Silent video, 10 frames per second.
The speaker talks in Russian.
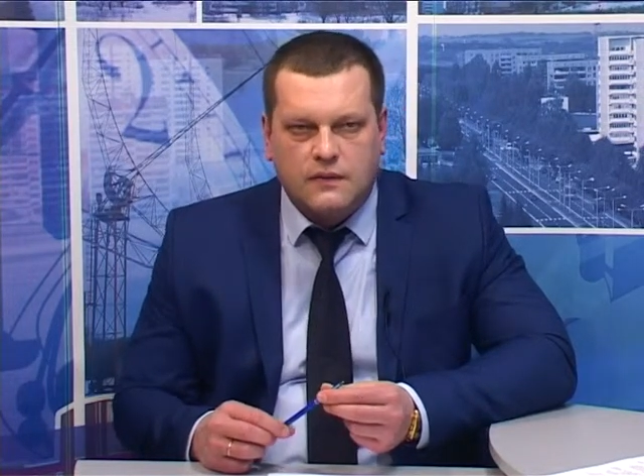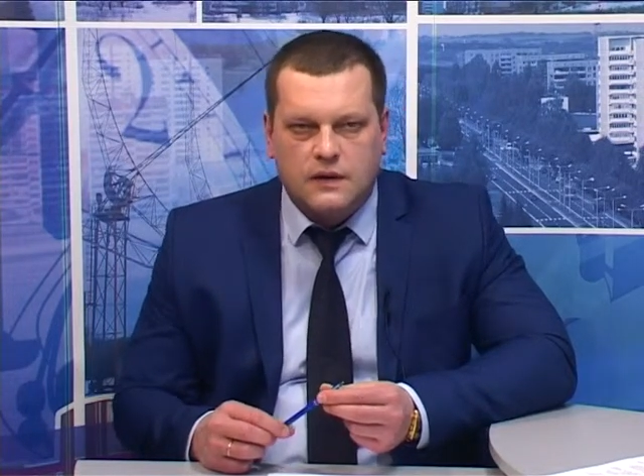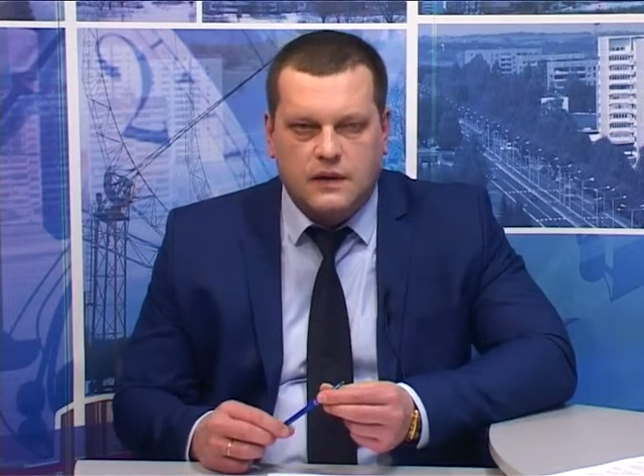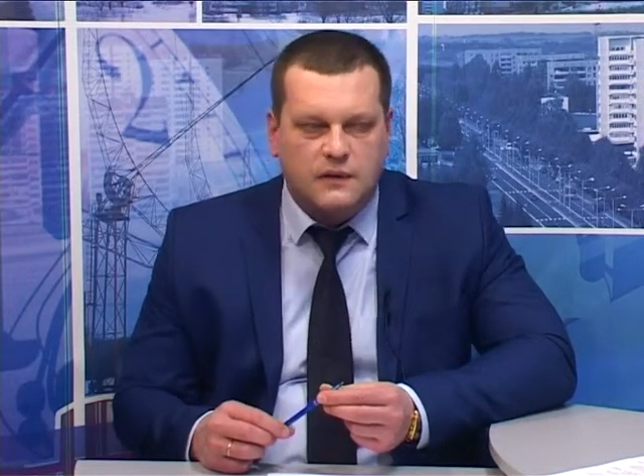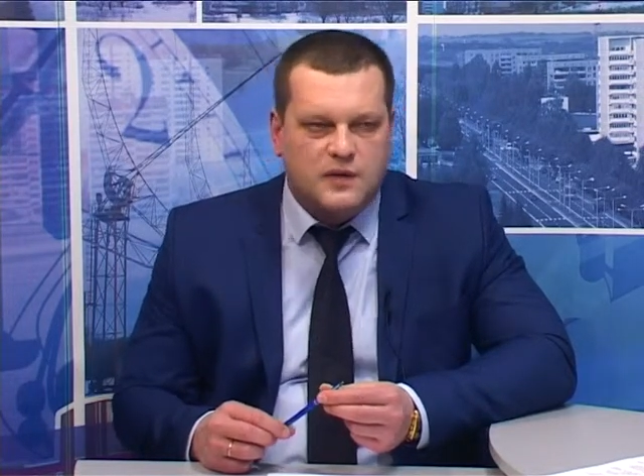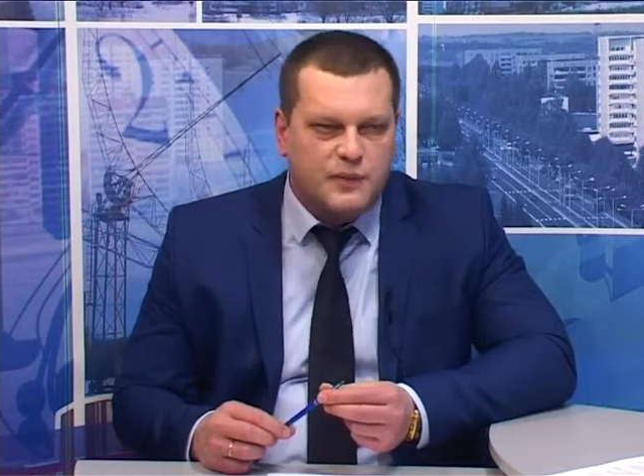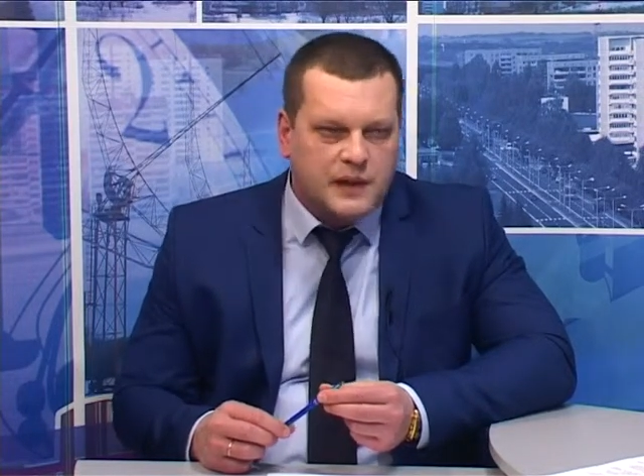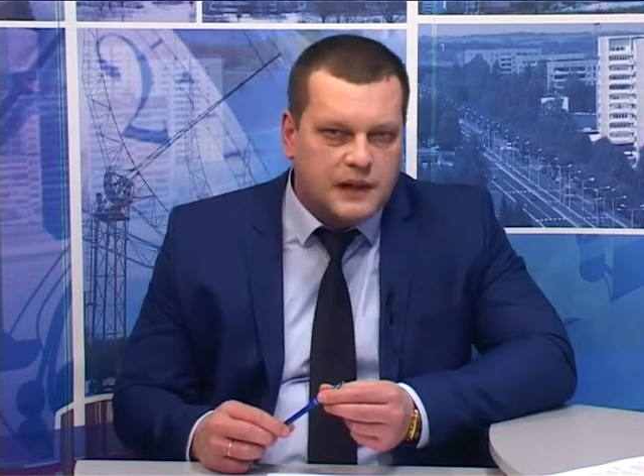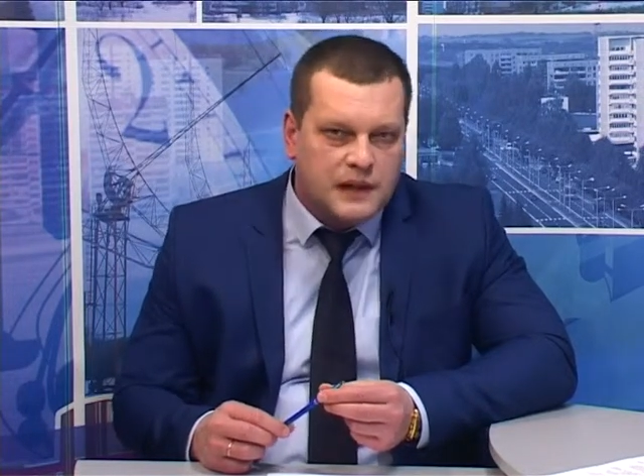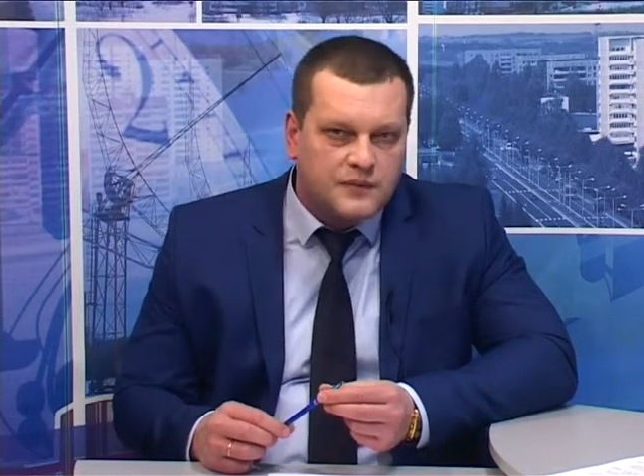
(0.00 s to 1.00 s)
э, в
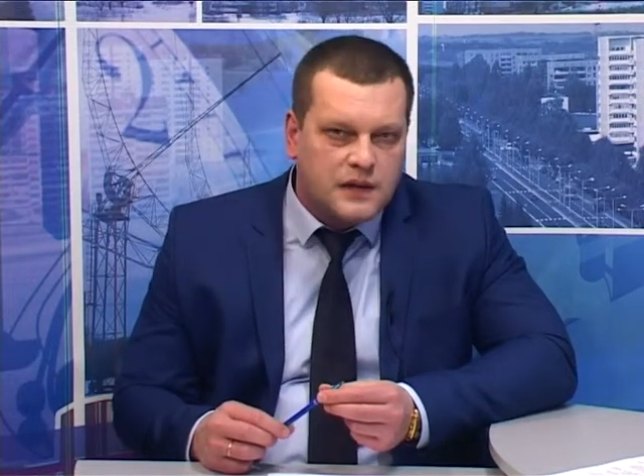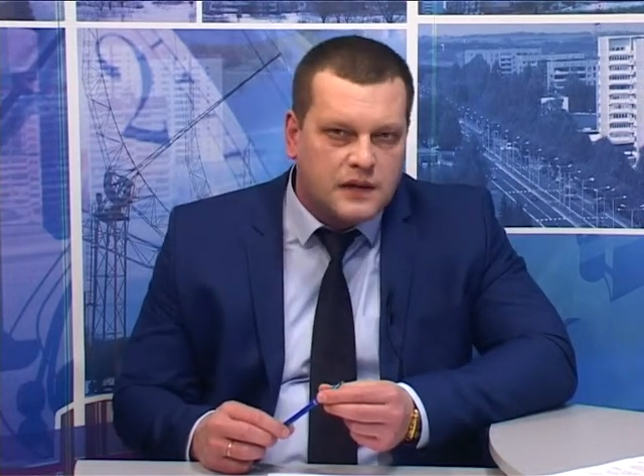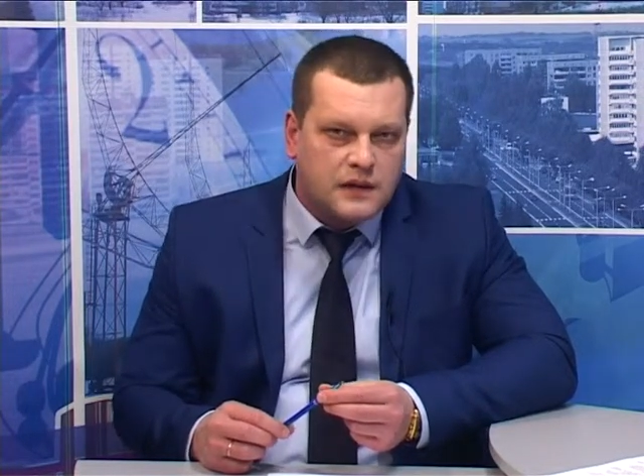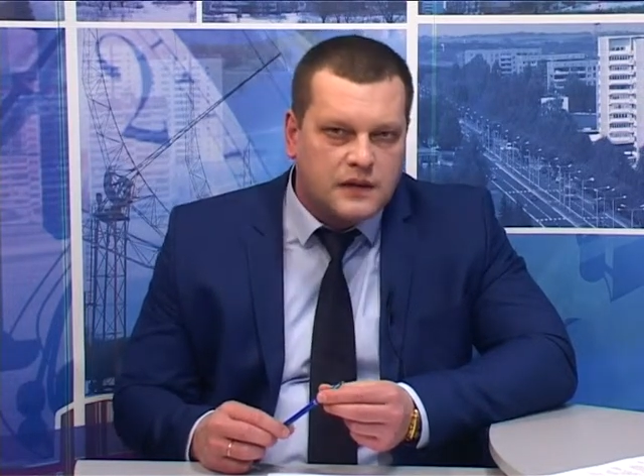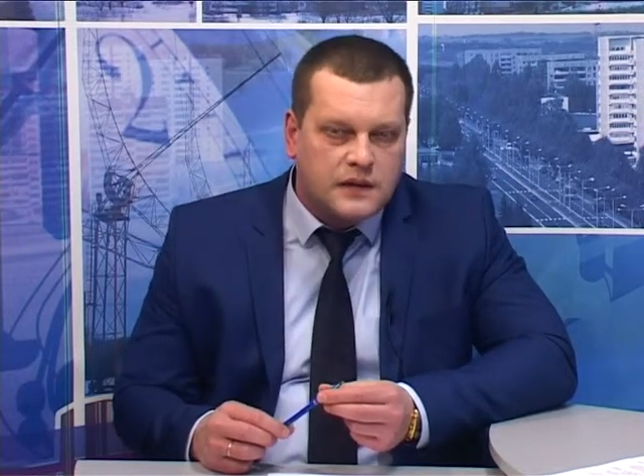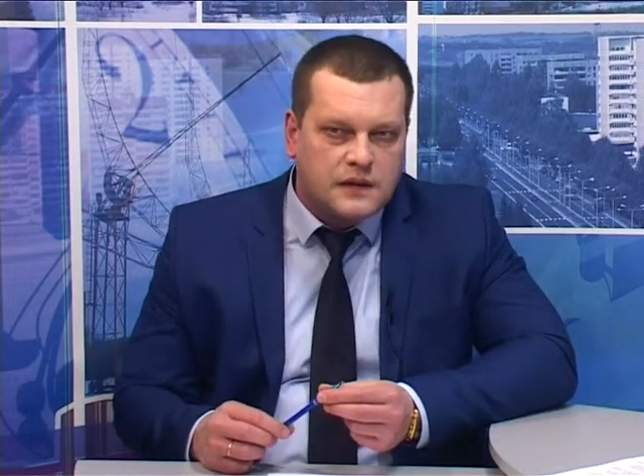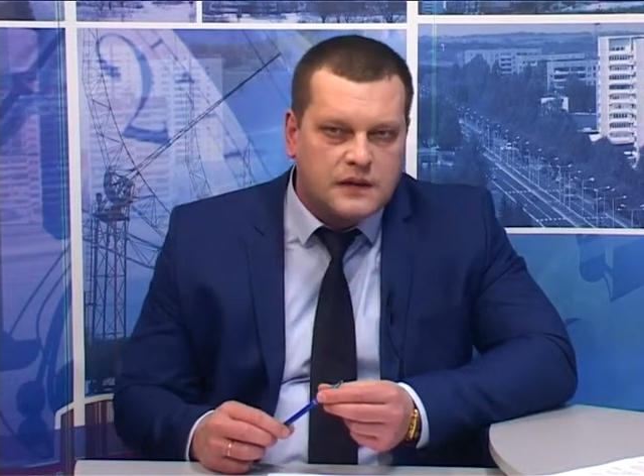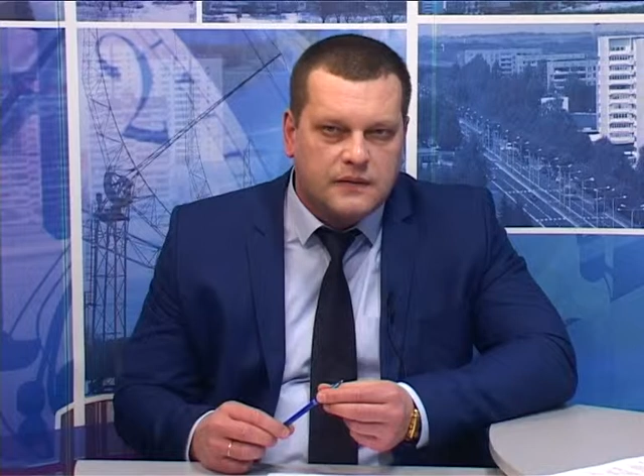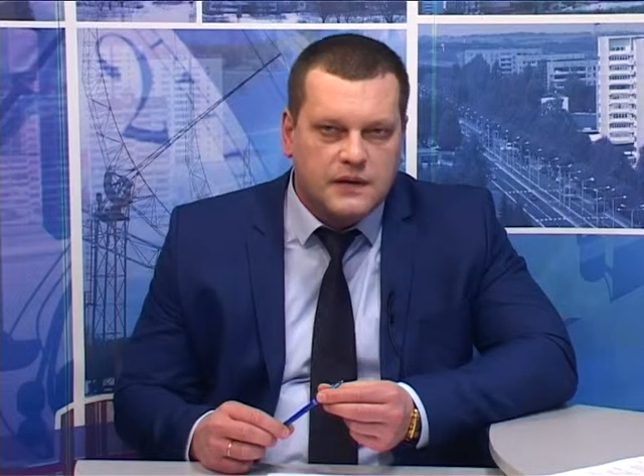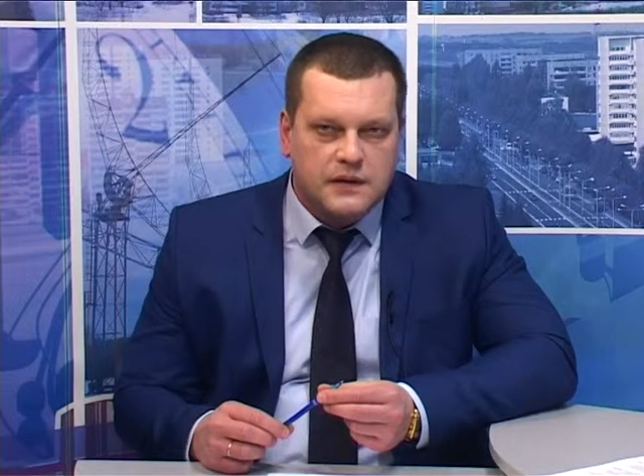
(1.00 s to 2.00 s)
избирательном законодательстве,